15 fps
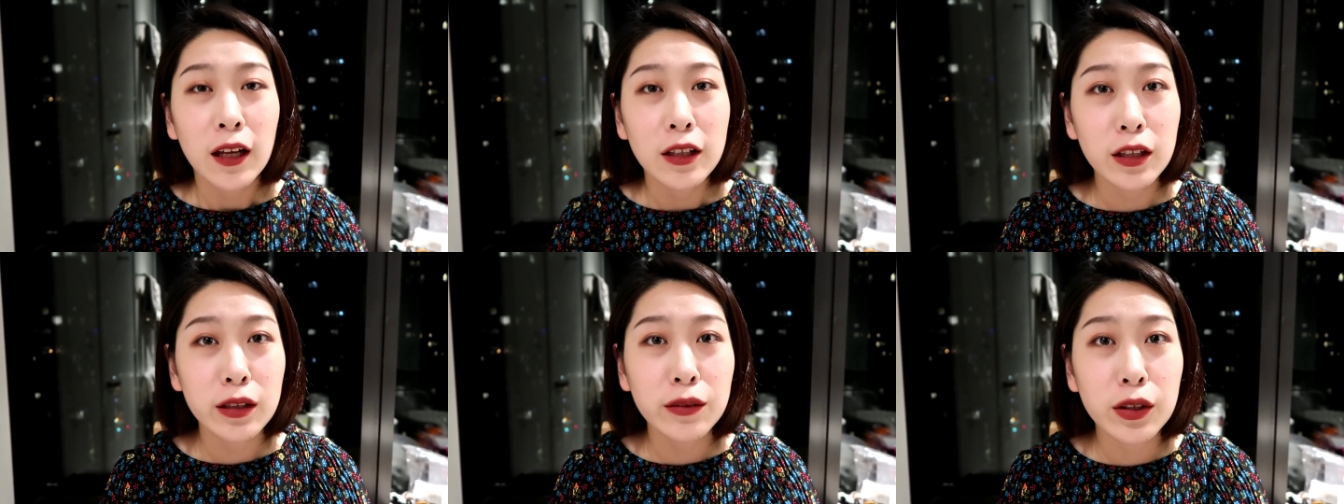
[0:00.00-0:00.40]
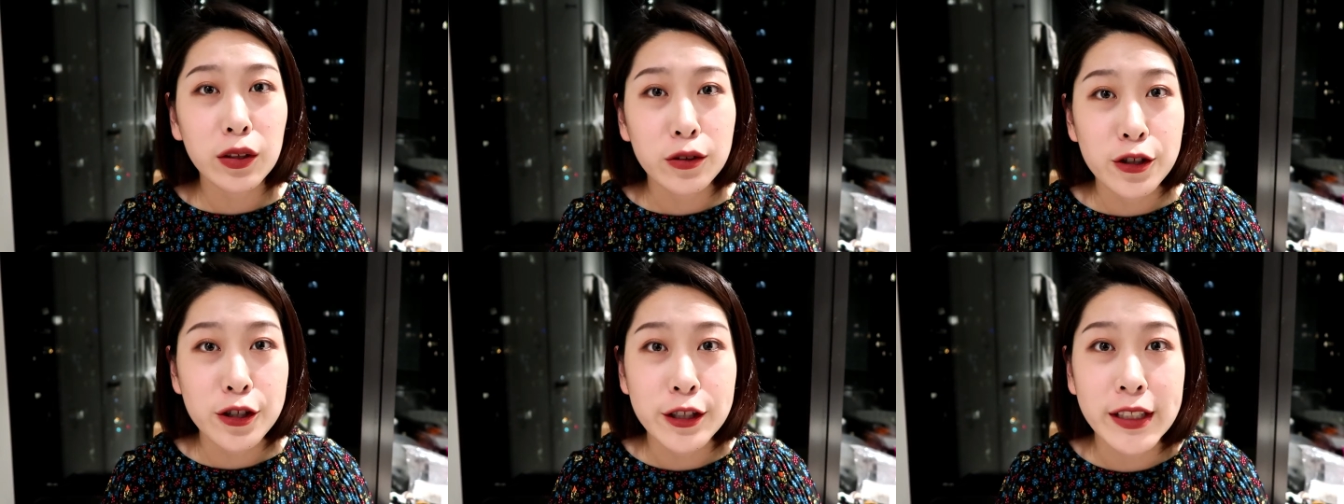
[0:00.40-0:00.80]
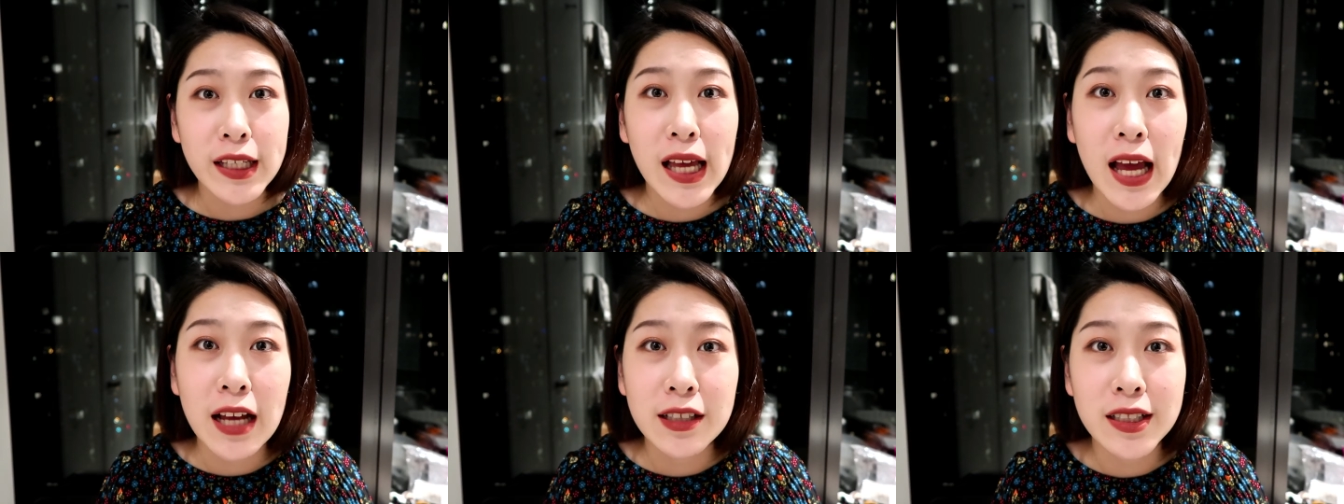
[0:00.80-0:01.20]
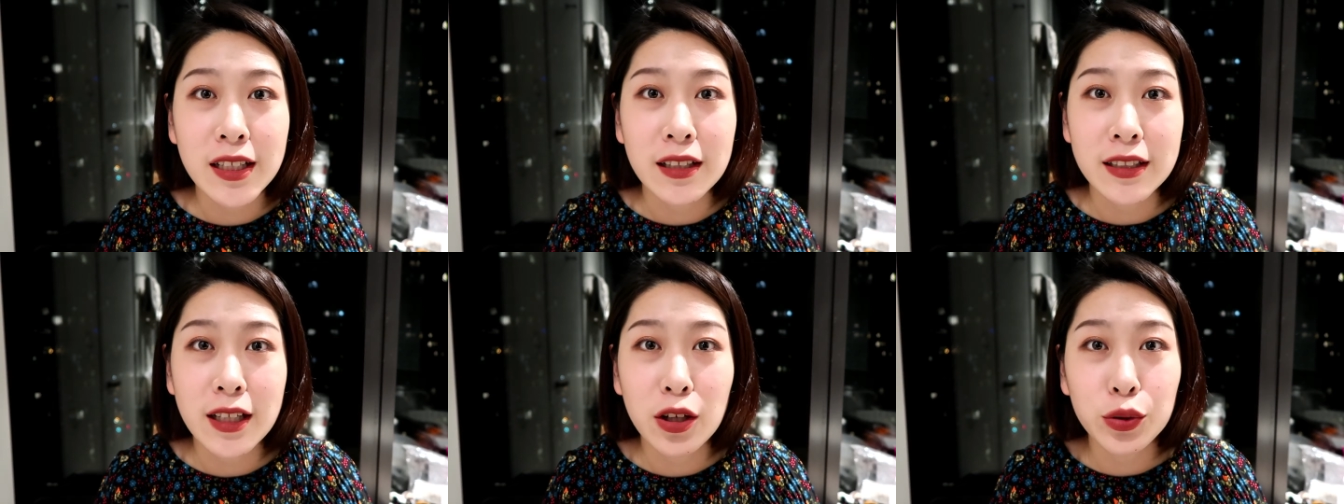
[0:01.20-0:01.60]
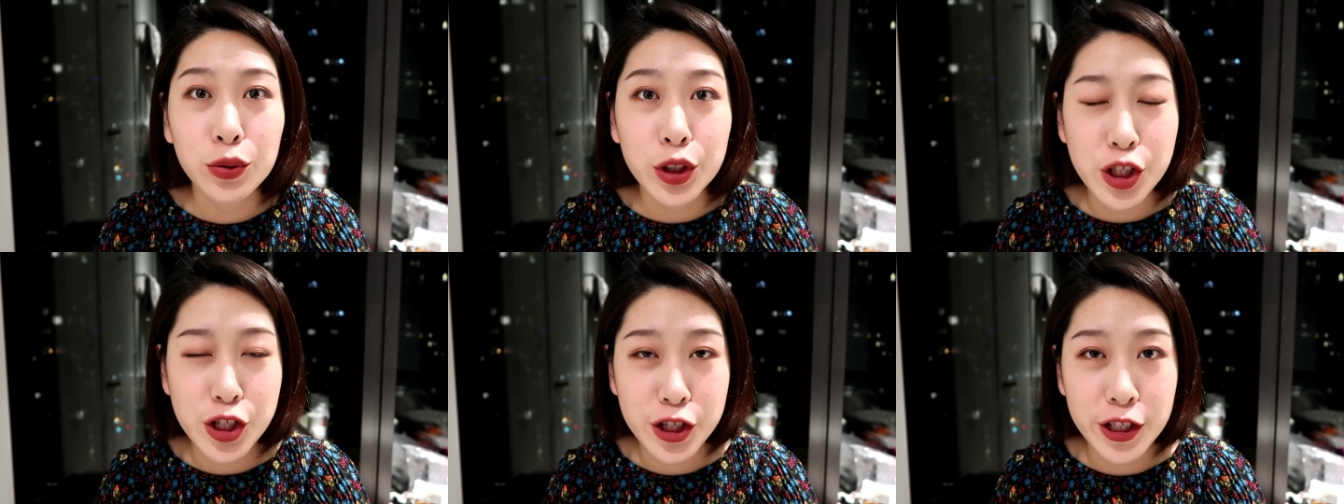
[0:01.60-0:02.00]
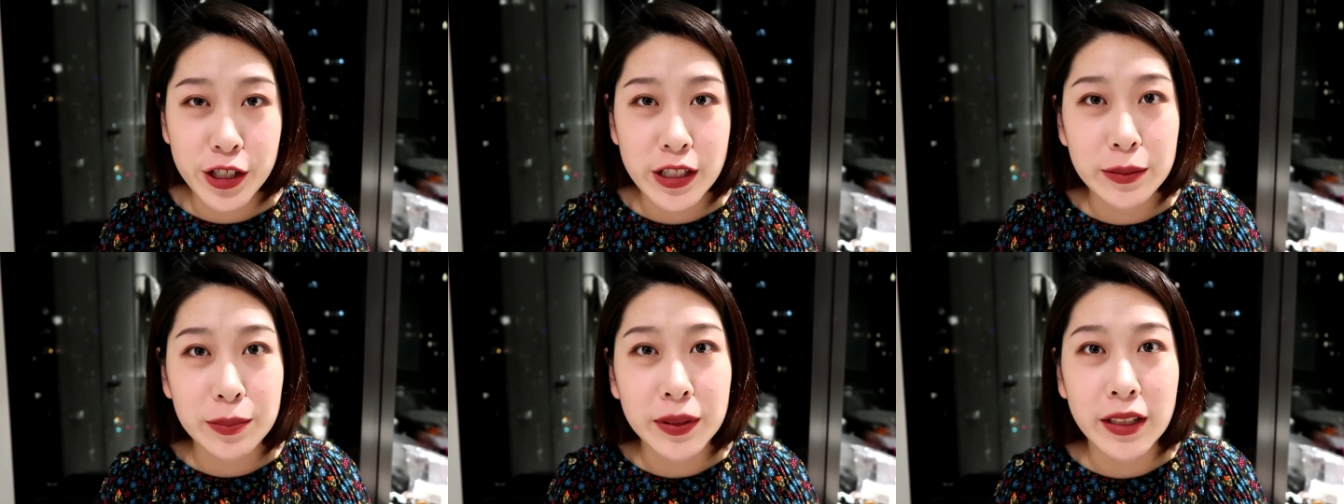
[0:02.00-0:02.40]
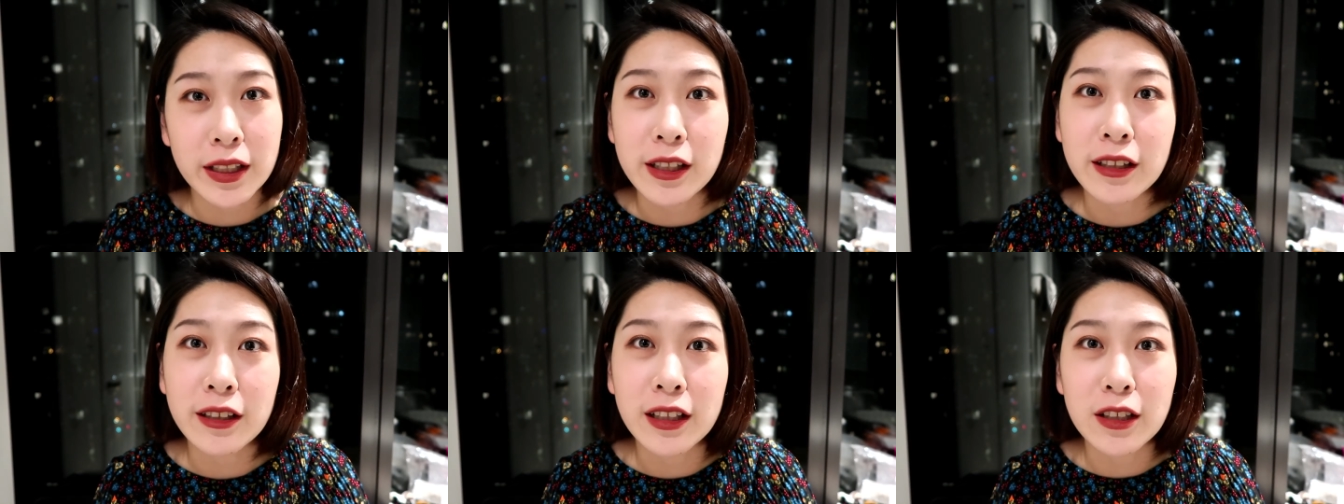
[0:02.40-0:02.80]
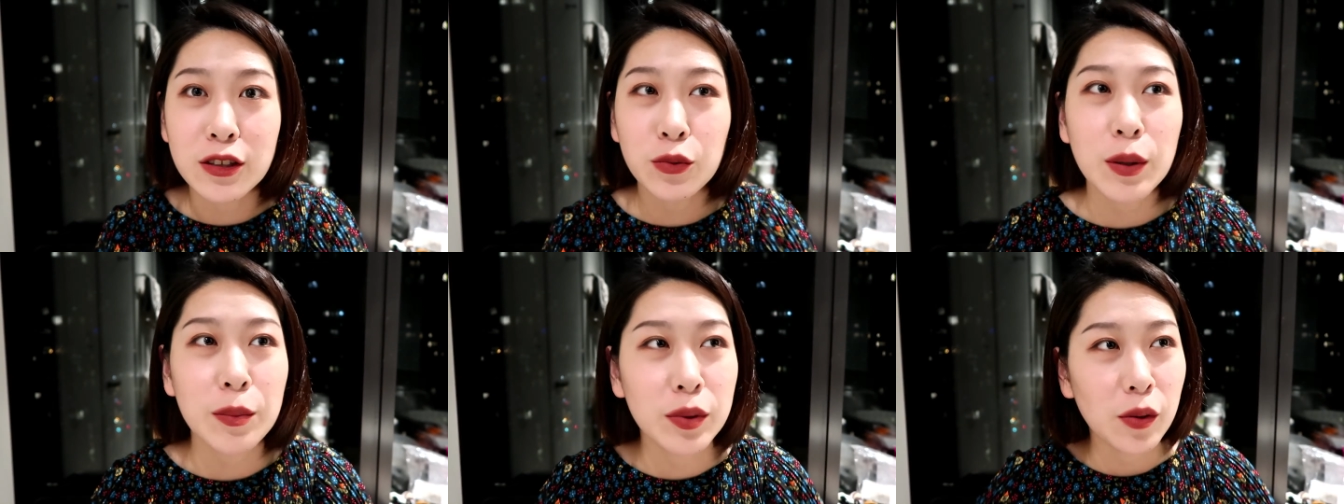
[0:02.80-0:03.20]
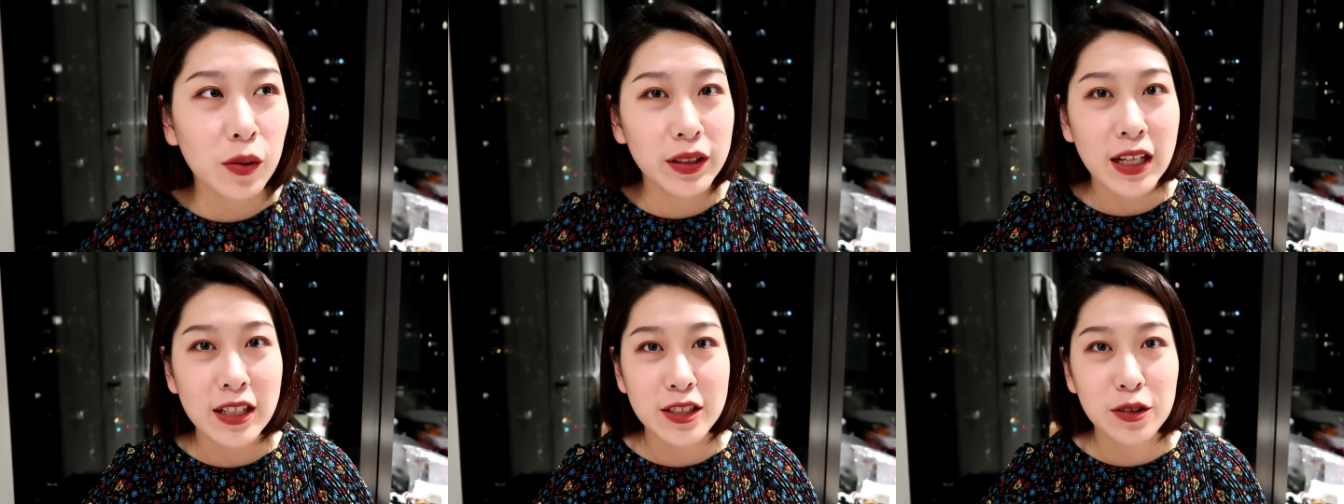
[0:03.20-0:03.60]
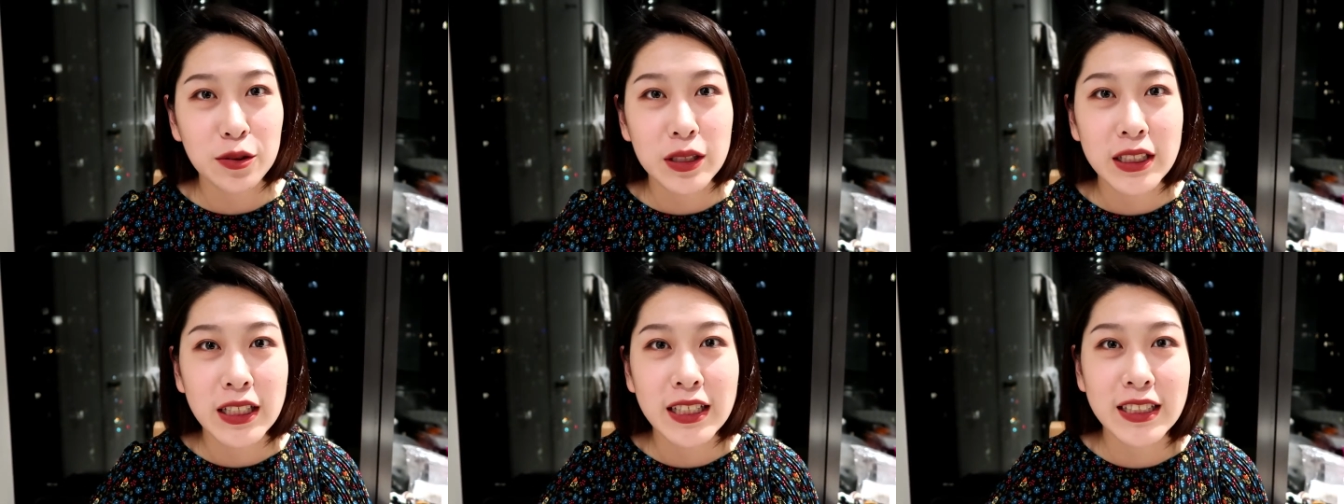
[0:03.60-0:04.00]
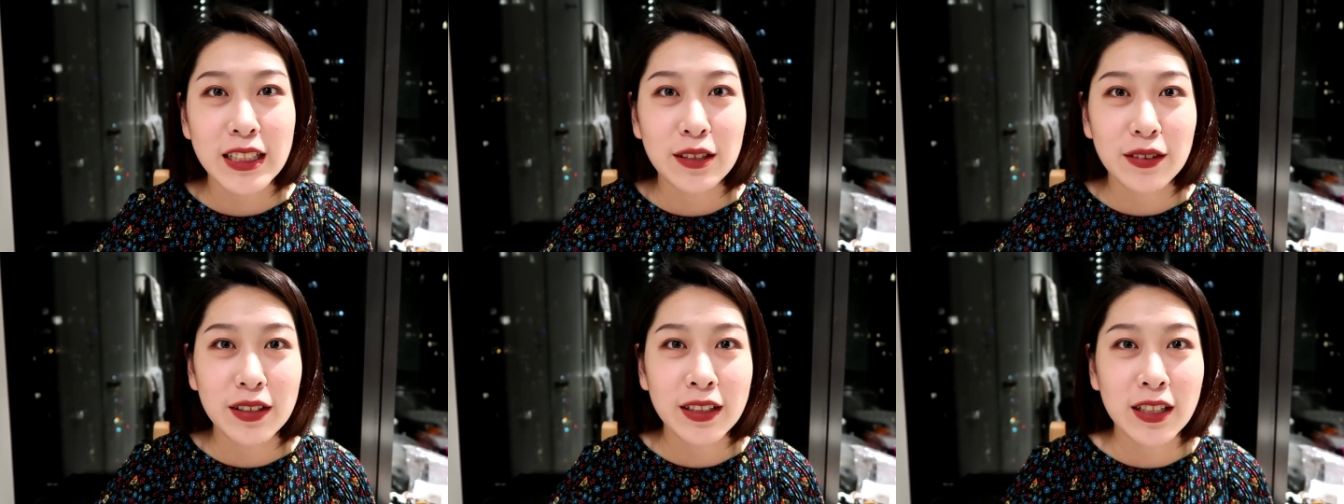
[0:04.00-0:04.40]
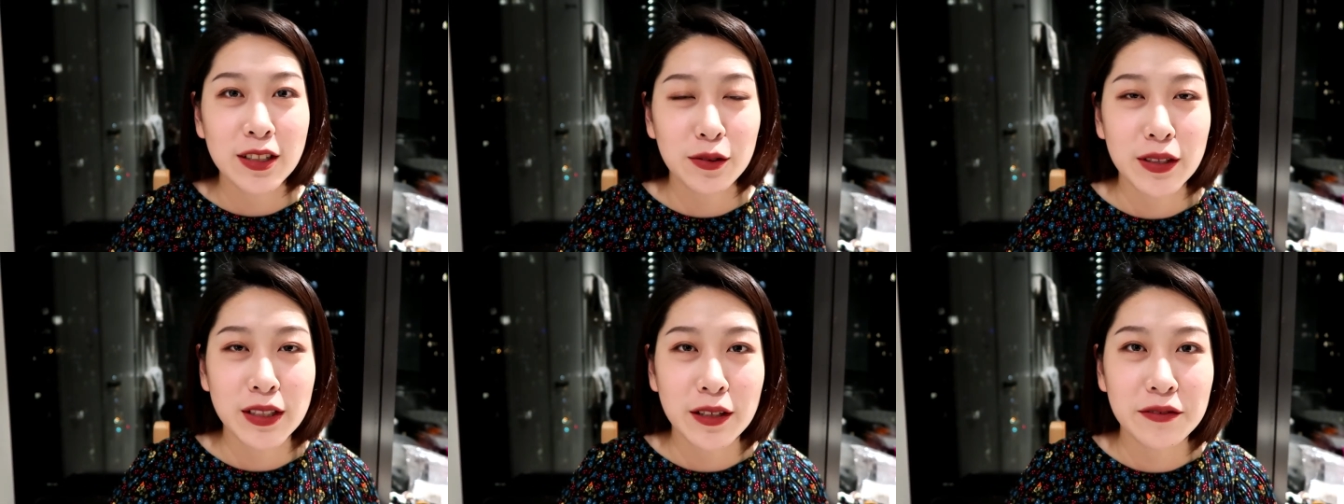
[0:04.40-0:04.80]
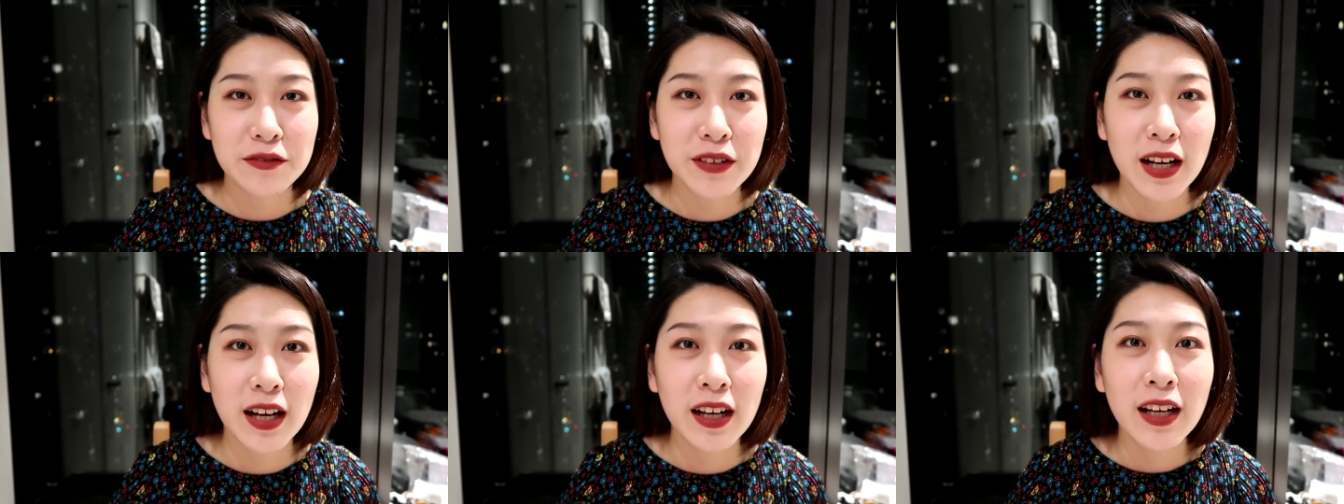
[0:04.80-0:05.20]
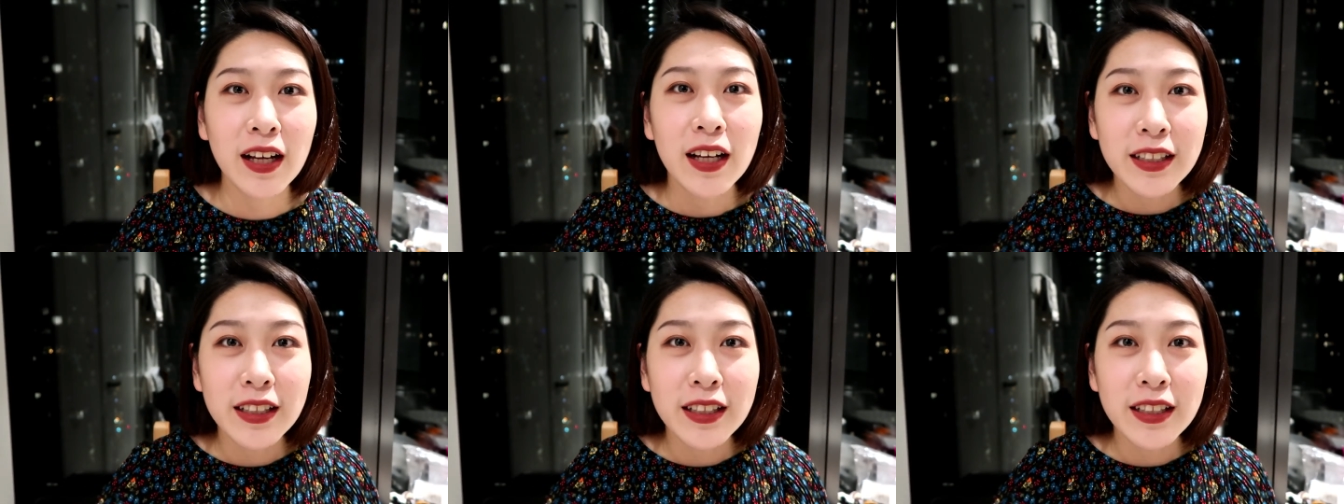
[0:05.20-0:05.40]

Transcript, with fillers: 因为有时间，还是想再录一支视频。但是我也不知道我哪支会先剪完，哪支会先发。